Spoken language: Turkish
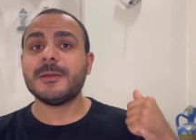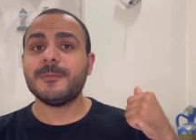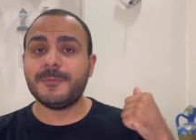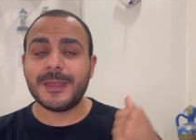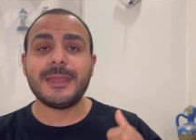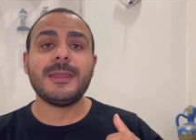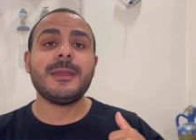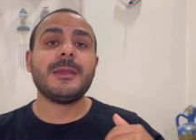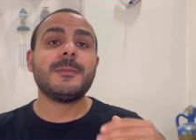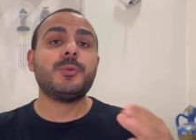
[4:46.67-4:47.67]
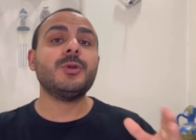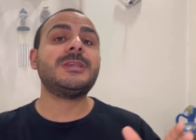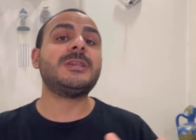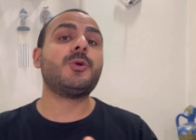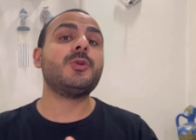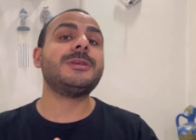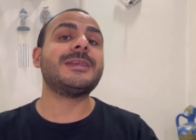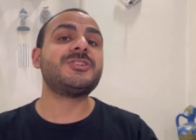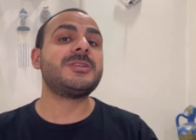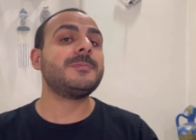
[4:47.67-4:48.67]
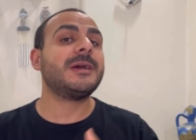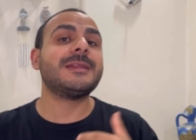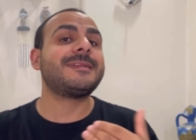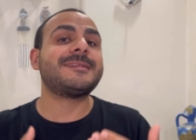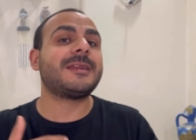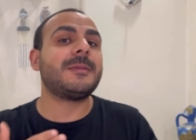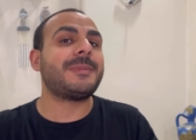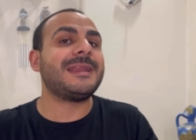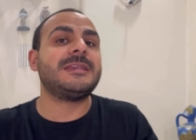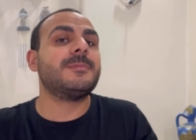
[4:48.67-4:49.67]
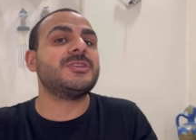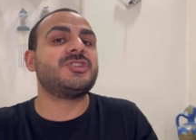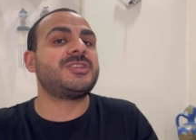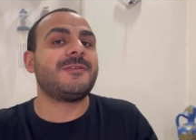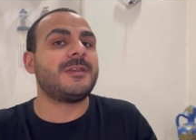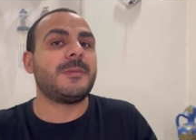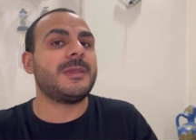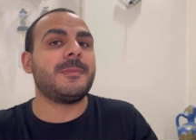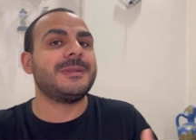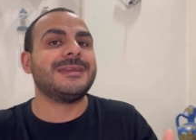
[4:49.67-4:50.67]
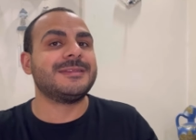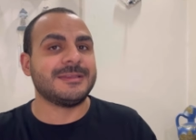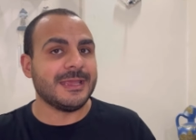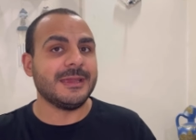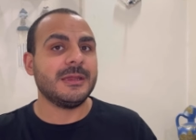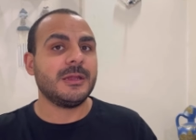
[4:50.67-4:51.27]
ve bu iki golü geçtim Galatasaray belki maçı çeviremeyebilirdi de.